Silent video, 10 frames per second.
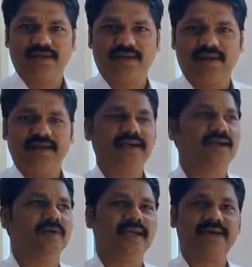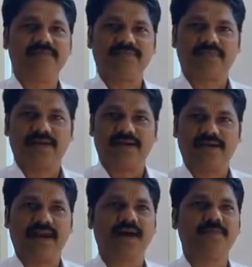எங்களுடைய
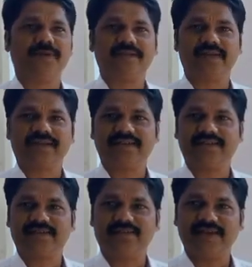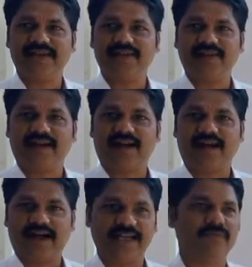நாற்பது வருடத்துக்கு மேல்
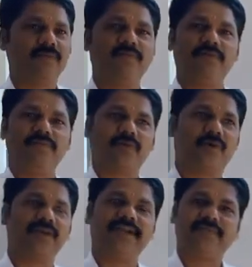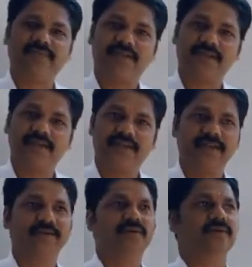அனுபவம் கொண்ட
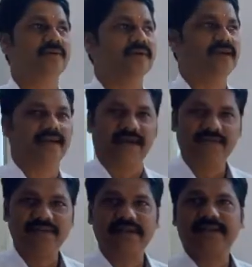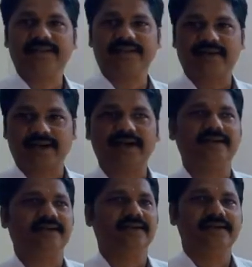நிரு கல்வி நிலையத்தினரால்
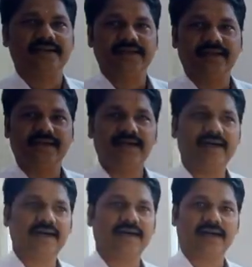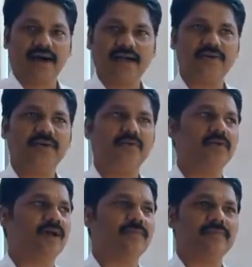இந்த காணொளி
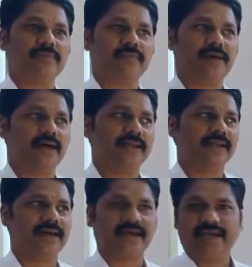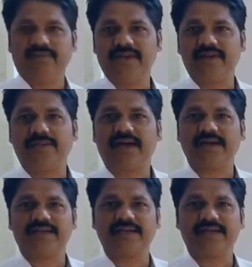மூலம் அந்த கல்வியை
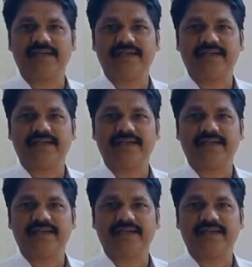மாணவர்களுக்கு